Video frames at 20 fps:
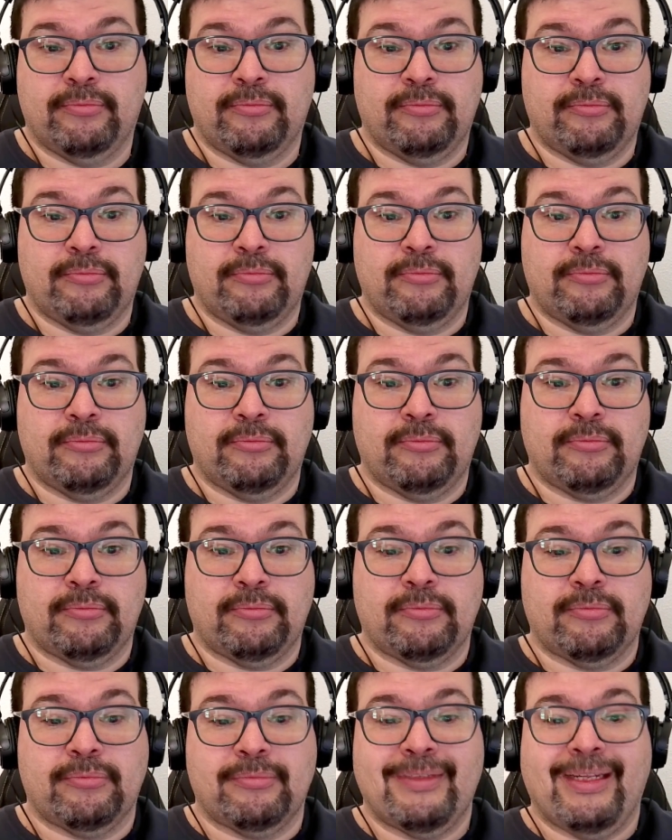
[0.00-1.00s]
yo no he
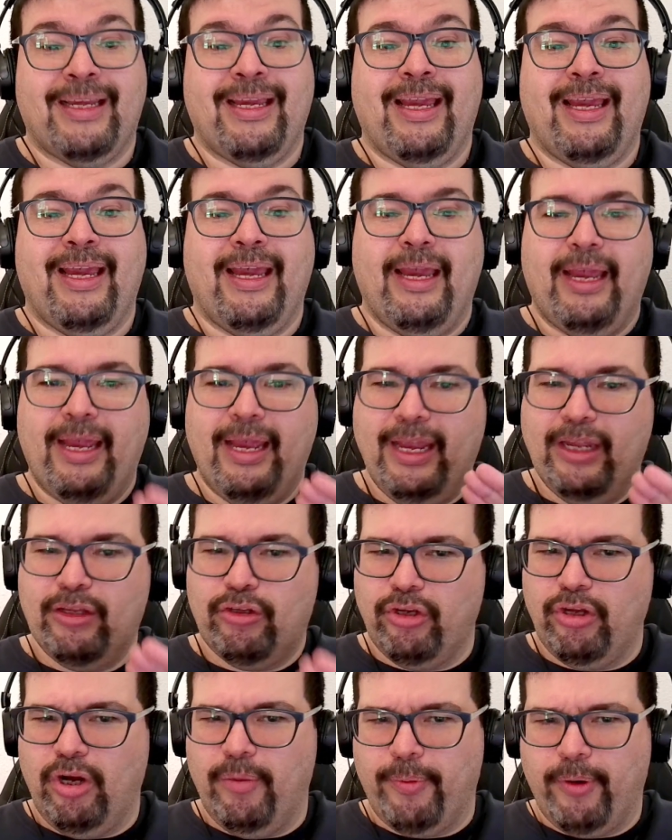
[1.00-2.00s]
probado muy bien esto.
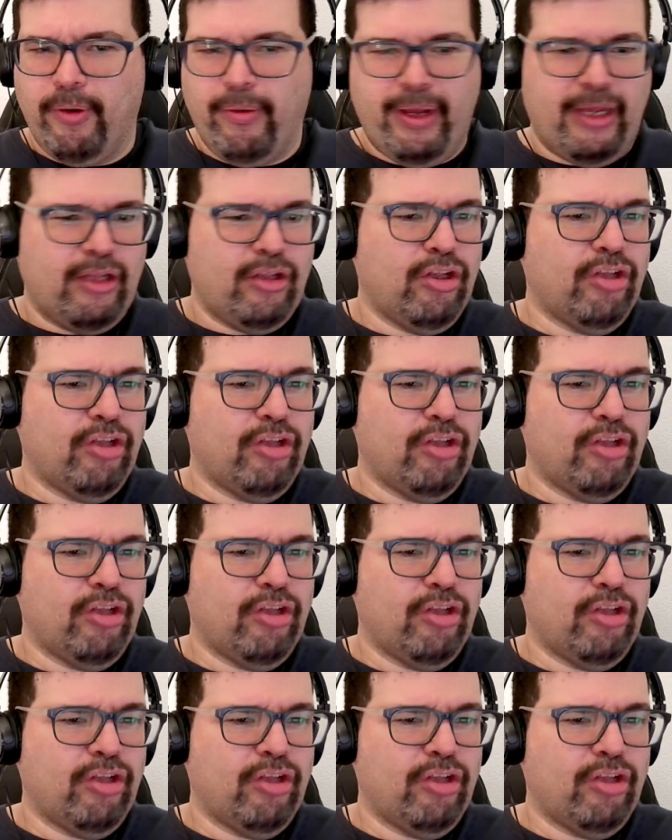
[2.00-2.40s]
Esto yo lo probé.